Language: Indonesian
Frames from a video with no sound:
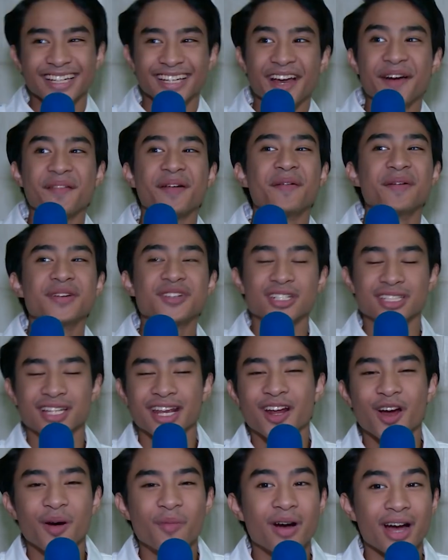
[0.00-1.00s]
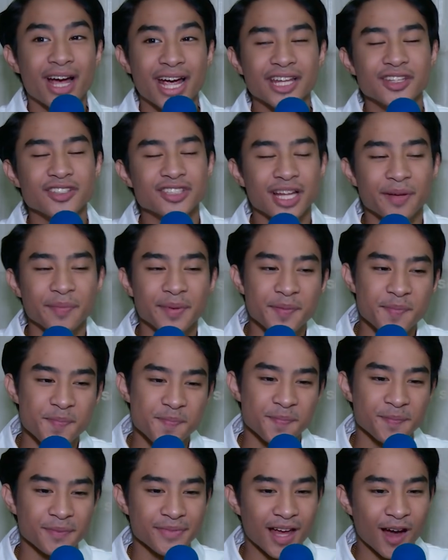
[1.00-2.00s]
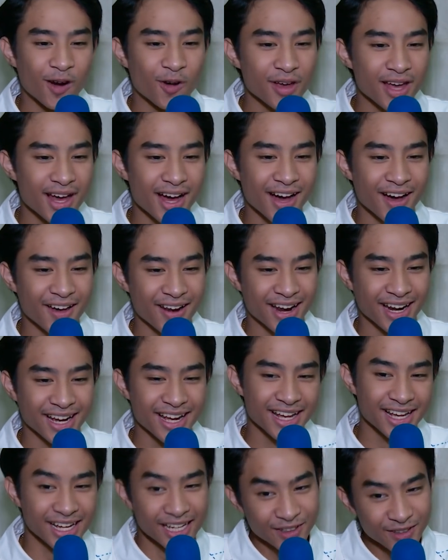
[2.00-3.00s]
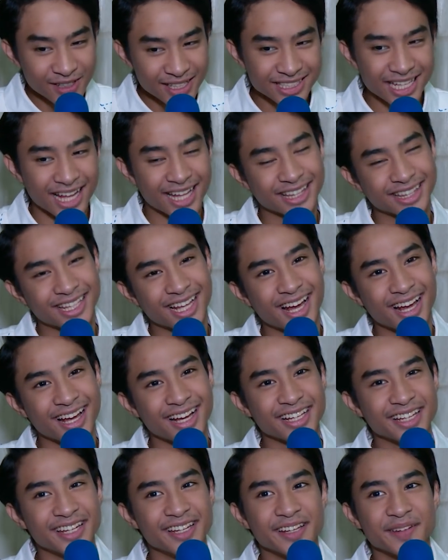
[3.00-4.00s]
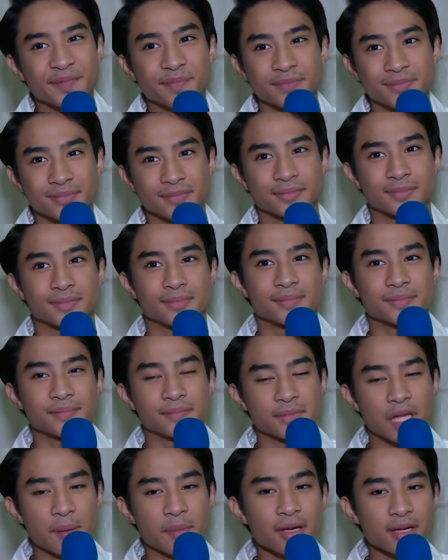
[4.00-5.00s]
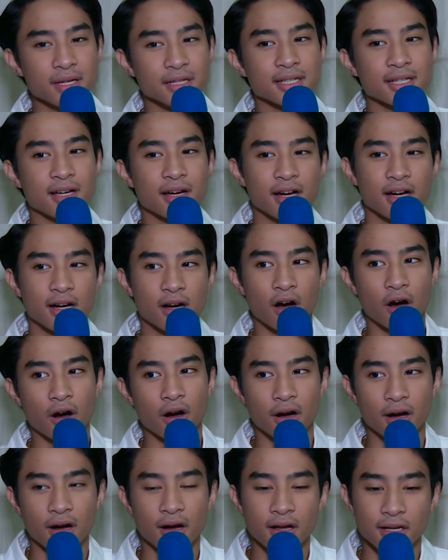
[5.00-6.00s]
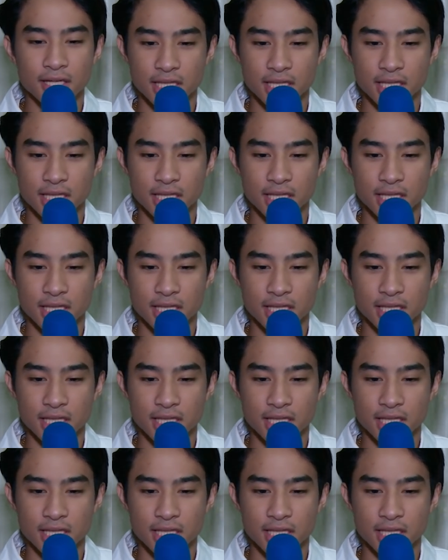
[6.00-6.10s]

Iya mama juga sering ngomong kayak gitu sih tapi aku ya orangnya gitu ya santai jadi tapi uh, oh,